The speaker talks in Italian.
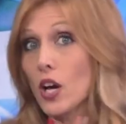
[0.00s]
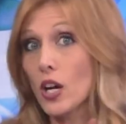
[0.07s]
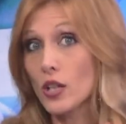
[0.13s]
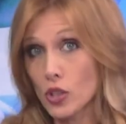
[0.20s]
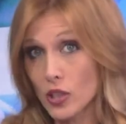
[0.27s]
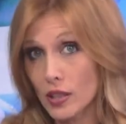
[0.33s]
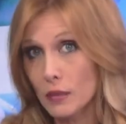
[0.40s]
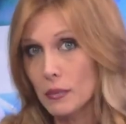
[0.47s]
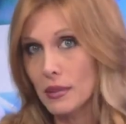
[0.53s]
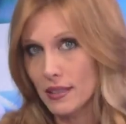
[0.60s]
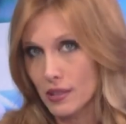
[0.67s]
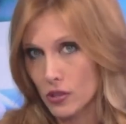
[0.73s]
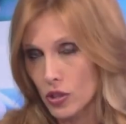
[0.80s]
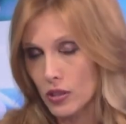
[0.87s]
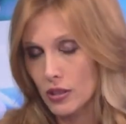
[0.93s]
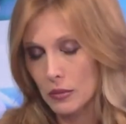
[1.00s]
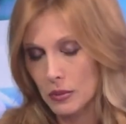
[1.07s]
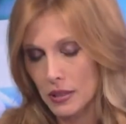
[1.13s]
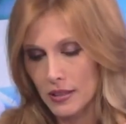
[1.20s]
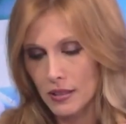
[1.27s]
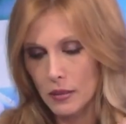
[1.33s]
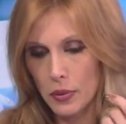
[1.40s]
eh no, certamente,
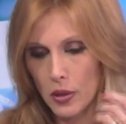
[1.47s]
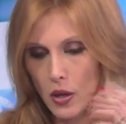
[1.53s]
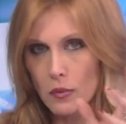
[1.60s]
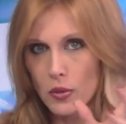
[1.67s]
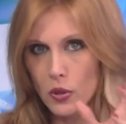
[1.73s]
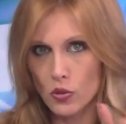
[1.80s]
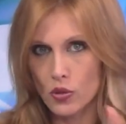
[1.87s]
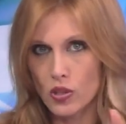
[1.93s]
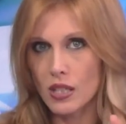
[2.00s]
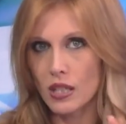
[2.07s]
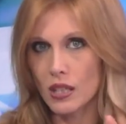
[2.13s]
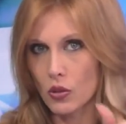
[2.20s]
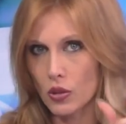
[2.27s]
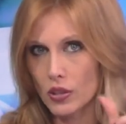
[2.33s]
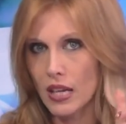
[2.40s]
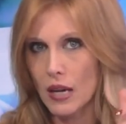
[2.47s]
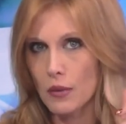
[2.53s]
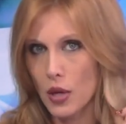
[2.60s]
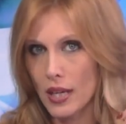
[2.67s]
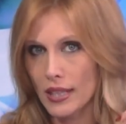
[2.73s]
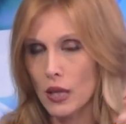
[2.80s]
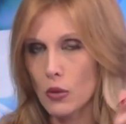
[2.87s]
certamente, però almeno così
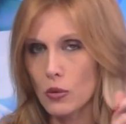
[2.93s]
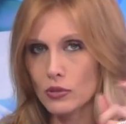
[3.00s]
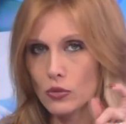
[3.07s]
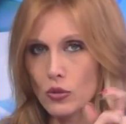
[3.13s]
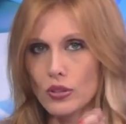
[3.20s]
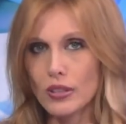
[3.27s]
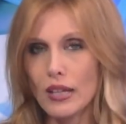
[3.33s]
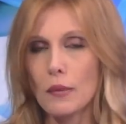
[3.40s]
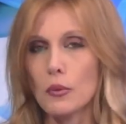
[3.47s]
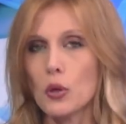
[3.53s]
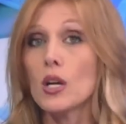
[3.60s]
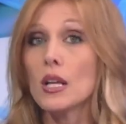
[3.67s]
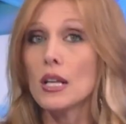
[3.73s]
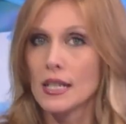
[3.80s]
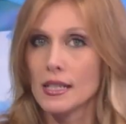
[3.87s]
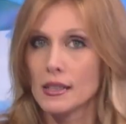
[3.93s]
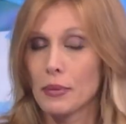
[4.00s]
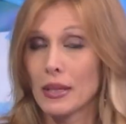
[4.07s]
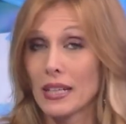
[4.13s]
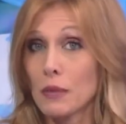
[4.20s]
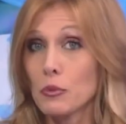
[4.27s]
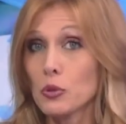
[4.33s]
ricordiamo anche a quanto siamo,
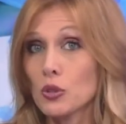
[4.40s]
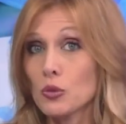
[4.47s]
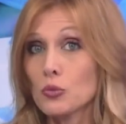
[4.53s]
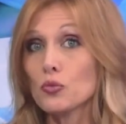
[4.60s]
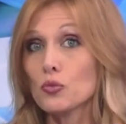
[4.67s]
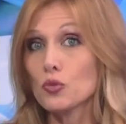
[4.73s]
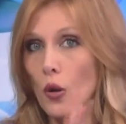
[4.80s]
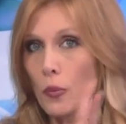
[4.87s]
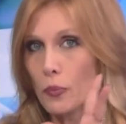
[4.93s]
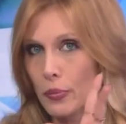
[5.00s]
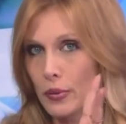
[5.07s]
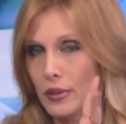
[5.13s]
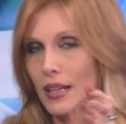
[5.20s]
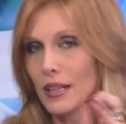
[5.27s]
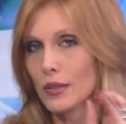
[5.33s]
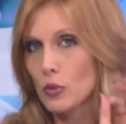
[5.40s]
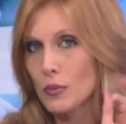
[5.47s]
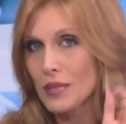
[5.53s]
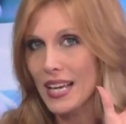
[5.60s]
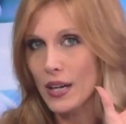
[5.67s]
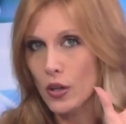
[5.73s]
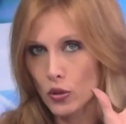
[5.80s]
parliamo di un top dal
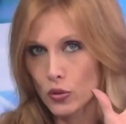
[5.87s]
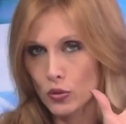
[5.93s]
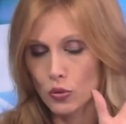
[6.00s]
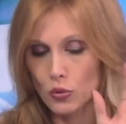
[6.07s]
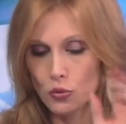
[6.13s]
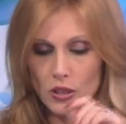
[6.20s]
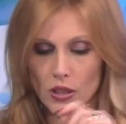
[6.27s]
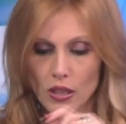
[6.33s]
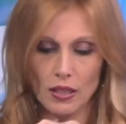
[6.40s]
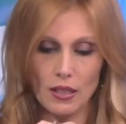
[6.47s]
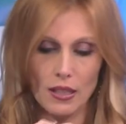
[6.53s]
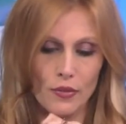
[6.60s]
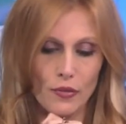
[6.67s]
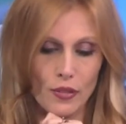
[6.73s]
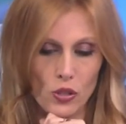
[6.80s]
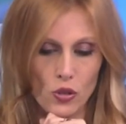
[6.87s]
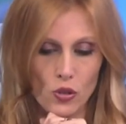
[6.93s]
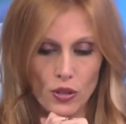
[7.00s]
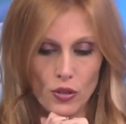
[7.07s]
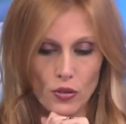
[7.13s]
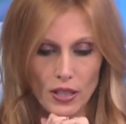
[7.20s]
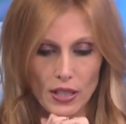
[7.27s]
2008, quindi
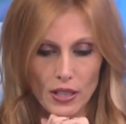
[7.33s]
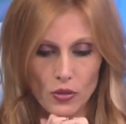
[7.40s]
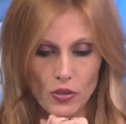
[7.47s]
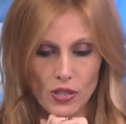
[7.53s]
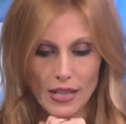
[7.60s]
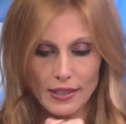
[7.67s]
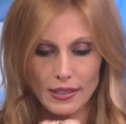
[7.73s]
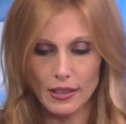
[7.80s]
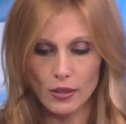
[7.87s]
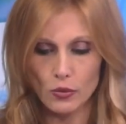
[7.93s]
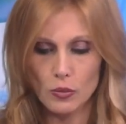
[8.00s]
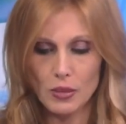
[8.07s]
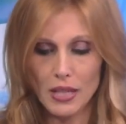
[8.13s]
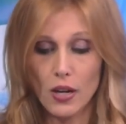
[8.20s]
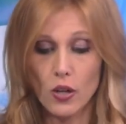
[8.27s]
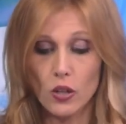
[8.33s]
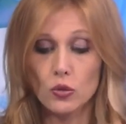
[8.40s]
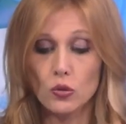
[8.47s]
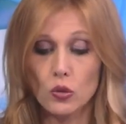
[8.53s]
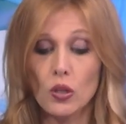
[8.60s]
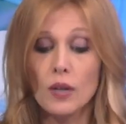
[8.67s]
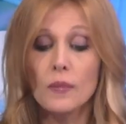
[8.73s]
l'inflazione non era così alta dal
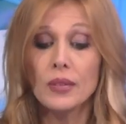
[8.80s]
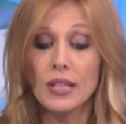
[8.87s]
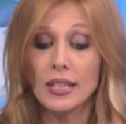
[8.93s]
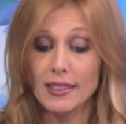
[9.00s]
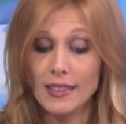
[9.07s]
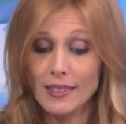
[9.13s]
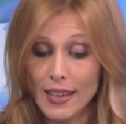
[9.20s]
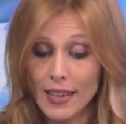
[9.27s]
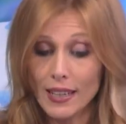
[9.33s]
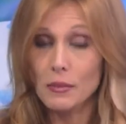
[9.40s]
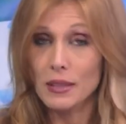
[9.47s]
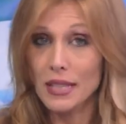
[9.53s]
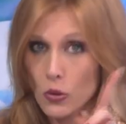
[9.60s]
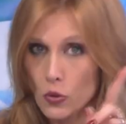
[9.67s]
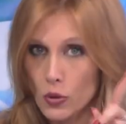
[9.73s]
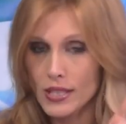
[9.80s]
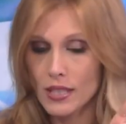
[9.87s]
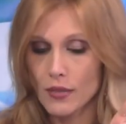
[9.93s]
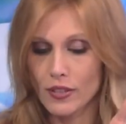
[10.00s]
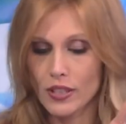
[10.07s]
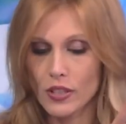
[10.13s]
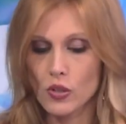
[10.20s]
2008, determina
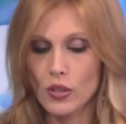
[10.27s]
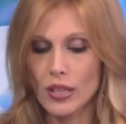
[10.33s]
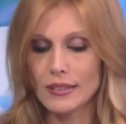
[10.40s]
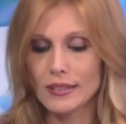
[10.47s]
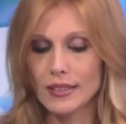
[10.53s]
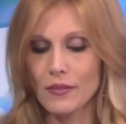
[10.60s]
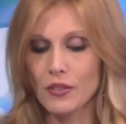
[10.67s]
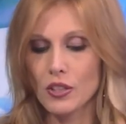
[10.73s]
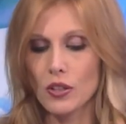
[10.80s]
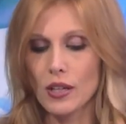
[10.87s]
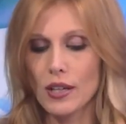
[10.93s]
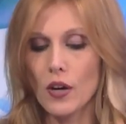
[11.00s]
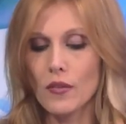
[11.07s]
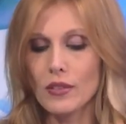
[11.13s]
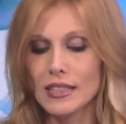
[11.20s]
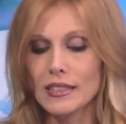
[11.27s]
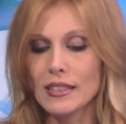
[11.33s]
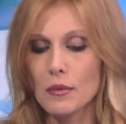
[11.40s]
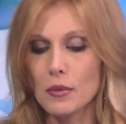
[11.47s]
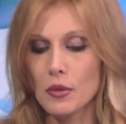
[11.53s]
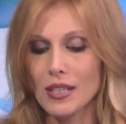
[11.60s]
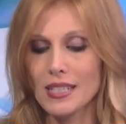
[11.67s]
questa inflazione al 3,9
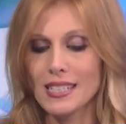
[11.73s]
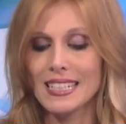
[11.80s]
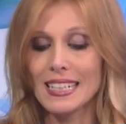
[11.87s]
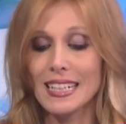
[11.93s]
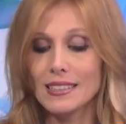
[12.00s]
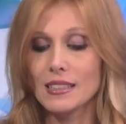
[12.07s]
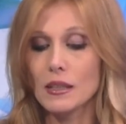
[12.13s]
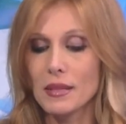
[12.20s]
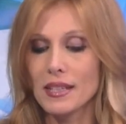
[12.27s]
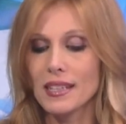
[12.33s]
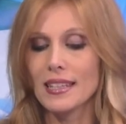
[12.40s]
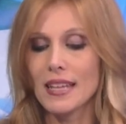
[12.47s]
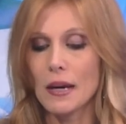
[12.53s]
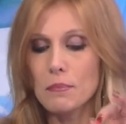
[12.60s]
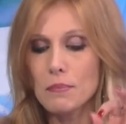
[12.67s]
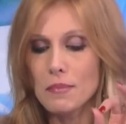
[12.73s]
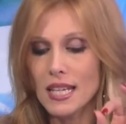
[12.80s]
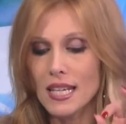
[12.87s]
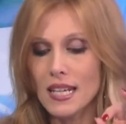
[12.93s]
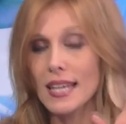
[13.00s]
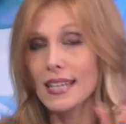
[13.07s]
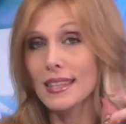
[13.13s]
determina una stangata media da
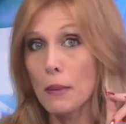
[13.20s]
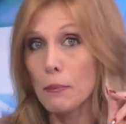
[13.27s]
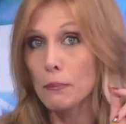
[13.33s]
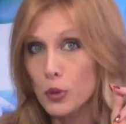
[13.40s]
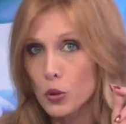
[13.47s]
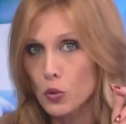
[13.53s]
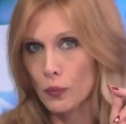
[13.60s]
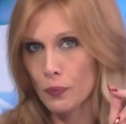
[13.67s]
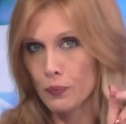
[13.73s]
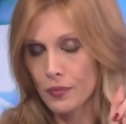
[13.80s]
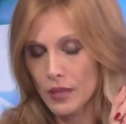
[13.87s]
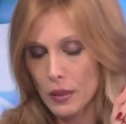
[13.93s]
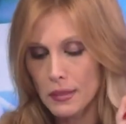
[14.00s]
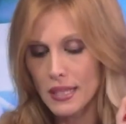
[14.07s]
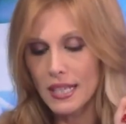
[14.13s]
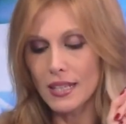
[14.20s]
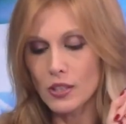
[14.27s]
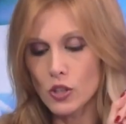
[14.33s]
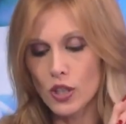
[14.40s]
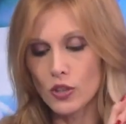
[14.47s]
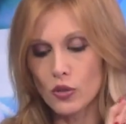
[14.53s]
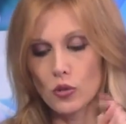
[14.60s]
1000 da più
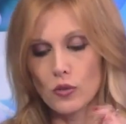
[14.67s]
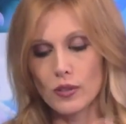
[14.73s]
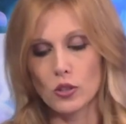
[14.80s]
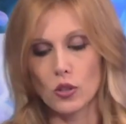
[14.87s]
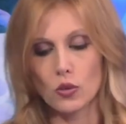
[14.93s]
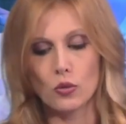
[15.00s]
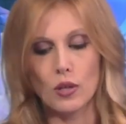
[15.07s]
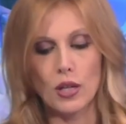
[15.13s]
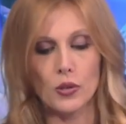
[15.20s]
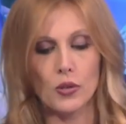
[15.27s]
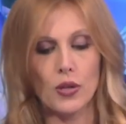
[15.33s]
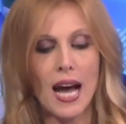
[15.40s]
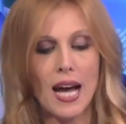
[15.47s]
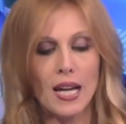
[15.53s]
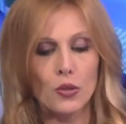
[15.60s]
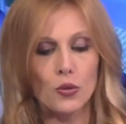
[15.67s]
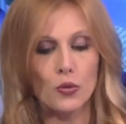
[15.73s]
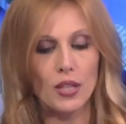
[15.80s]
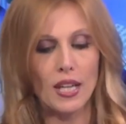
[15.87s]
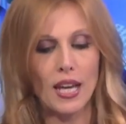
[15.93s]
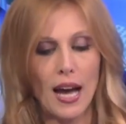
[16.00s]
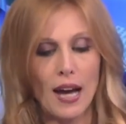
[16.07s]
1198 euro
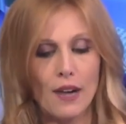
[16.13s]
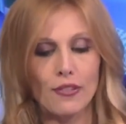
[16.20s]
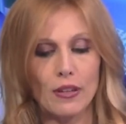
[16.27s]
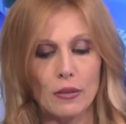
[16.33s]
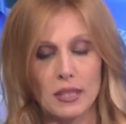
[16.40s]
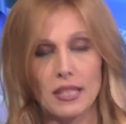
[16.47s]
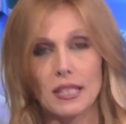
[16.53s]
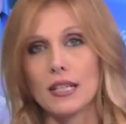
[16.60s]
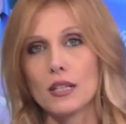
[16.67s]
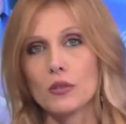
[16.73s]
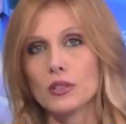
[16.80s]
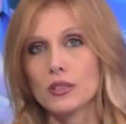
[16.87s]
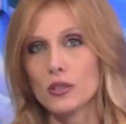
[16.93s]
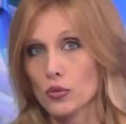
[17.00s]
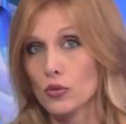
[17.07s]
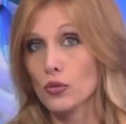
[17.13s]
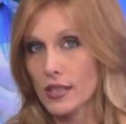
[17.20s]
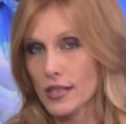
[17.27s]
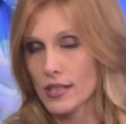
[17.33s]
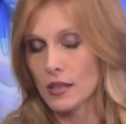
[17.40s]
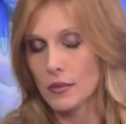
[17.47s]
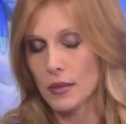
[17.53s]
annui sì. a famiglia, queste sono
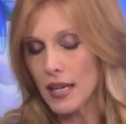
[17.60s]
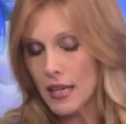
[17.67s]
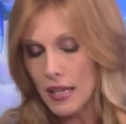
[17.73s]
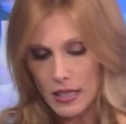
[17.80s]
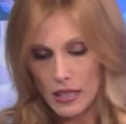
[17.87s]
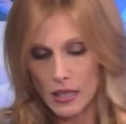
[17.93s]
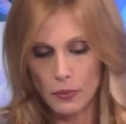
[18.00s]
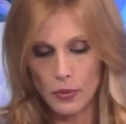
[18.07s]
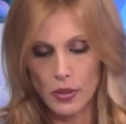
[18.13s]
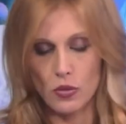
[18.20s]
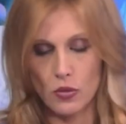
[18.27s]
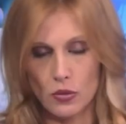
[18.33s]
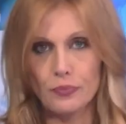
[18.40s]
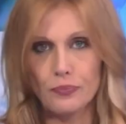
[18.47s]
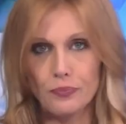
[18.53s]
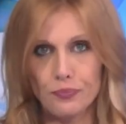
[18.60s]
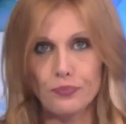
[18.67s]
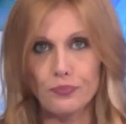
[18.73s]
le stime. Tra l'altro quando